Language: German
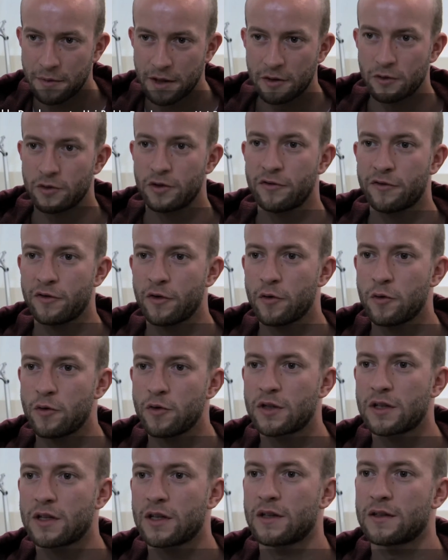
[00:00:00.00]
Man geht davon
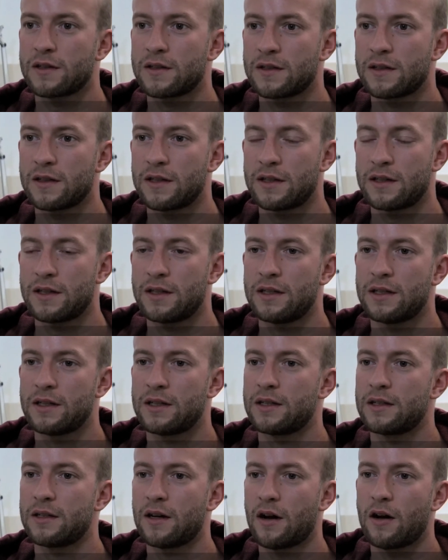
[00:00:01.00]
aus, dass die
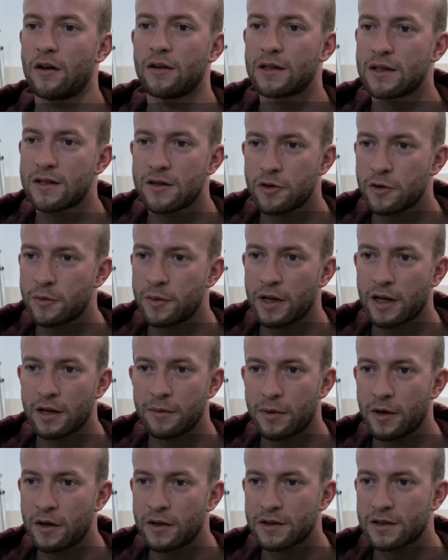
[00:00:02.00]
handelsüblichen
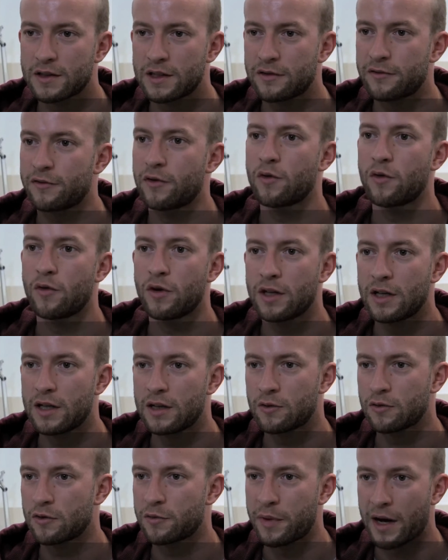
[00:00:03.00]

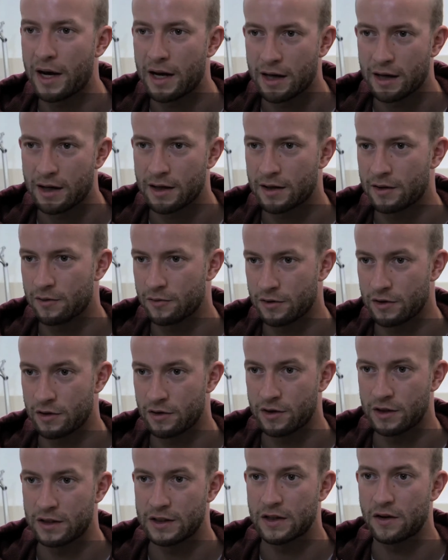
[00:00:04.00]
Plastikfolien und Becher und
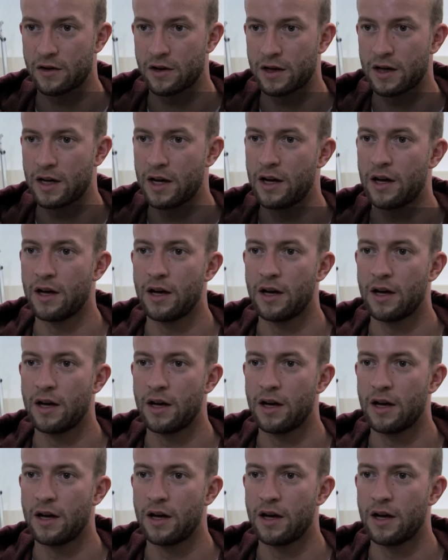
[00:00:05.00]
solche Sachen